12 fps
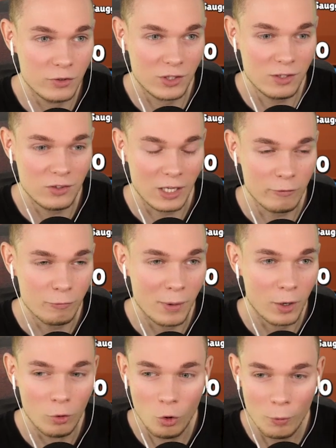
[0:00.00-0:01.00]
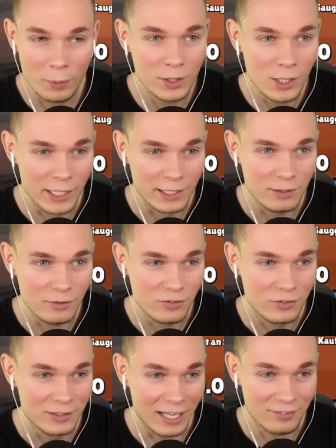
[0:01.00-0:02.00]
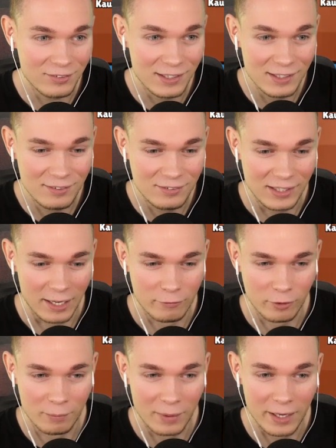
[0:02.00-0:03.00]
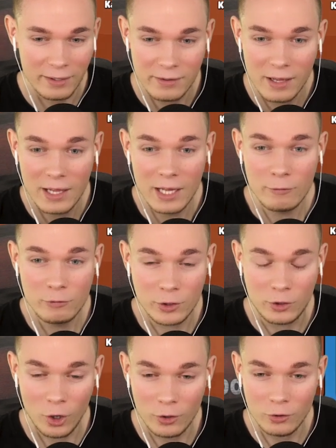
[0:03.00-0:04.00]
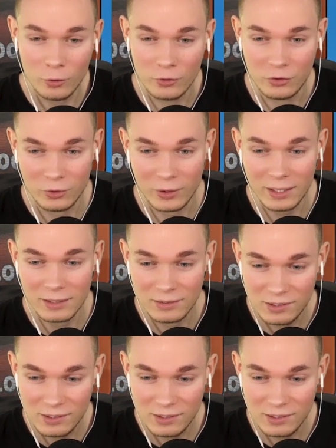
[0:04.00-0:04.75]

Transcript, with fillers: Wir sehen sie einfach mal oben links. Das ist sie einfach mal. Wir können uns sogar